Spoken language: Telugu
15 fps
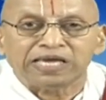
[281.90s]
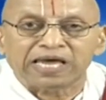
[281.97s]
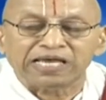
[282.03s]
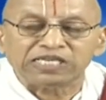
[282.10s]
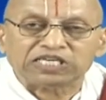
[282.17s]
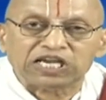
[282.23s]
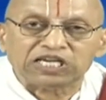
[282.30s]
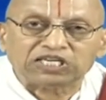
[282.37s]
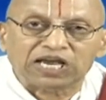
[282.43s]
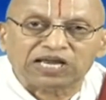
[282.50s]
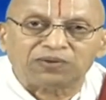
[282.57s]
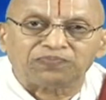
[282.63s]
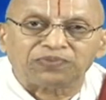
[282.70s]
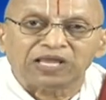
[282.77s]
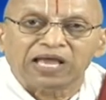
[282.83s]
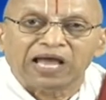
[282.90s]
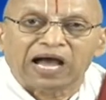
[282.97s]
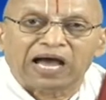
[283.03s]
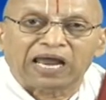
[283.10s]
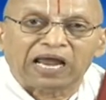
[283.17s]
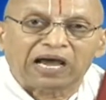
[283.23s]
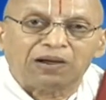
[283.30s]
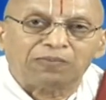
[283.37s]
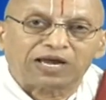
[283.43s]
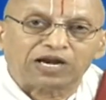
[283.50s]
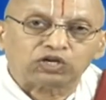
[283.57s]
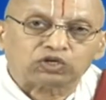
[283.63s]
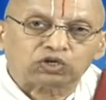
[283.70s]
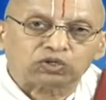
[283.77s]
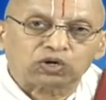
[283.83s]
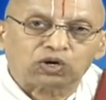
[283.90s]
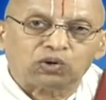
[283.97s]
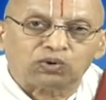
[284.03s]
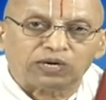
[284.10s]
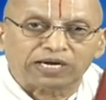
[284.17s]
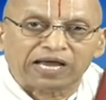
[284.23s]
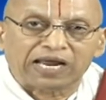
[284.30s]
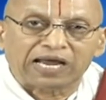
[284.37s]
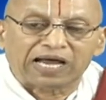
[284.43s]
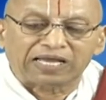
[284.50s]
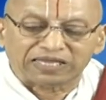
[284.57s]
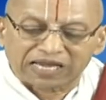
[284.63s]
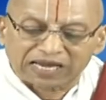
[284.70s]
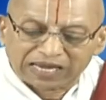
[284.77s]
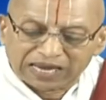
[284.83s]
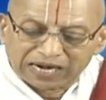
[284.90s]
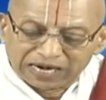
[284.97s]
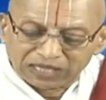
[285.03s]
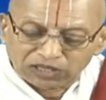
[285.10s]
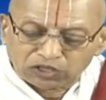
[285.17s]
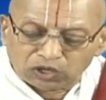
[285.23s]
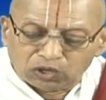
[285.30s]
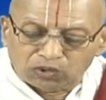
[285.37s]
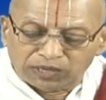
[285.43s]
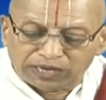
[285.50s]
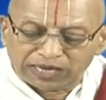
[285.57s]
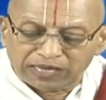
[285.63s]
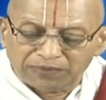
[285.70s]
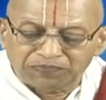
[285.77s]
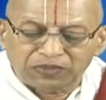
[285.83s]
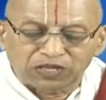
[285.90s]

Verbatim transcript: ఏం చేశాను అలా మనస్సుతో ఉండి అలా అంతఃకరణంతో ఉండి